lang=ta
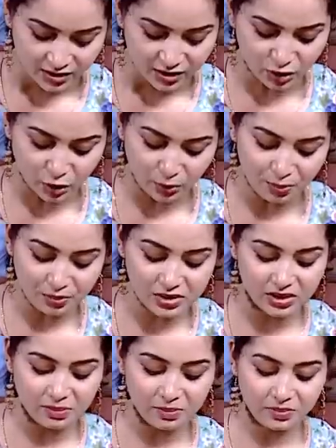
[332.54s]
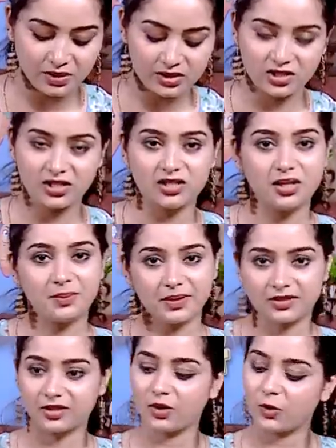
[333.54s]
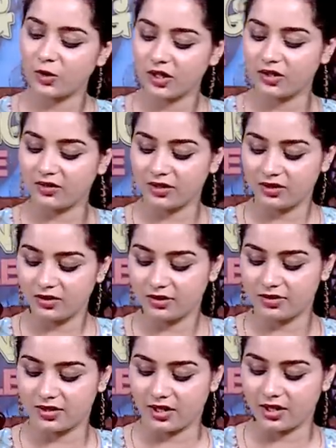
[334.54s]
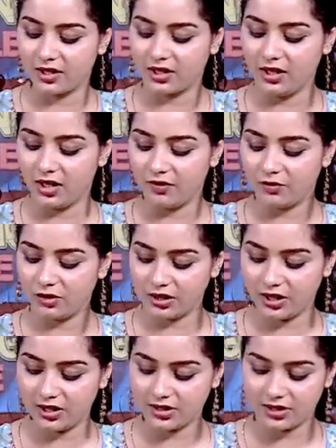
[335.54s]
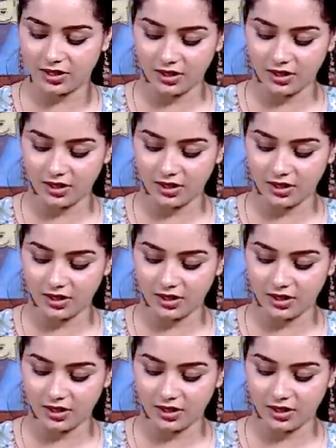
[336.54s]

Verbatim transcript: இது ரொம்ப சிம்பிள் சின்ன பசங்க கூட இது வந்து செய்யலாம் அவ்வளோ ஈஸி